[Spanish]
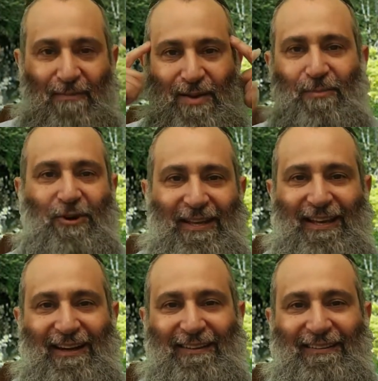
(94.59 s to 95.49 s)

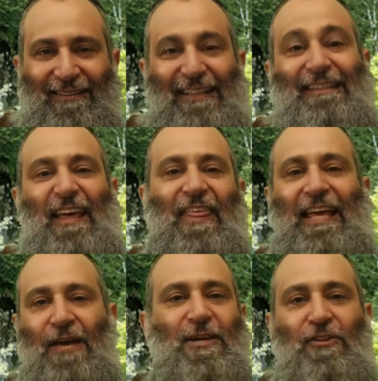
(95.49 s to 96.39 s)
memoria. Desde
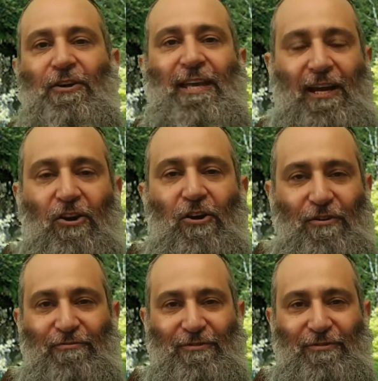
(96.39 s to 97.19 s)
que vino Jacob,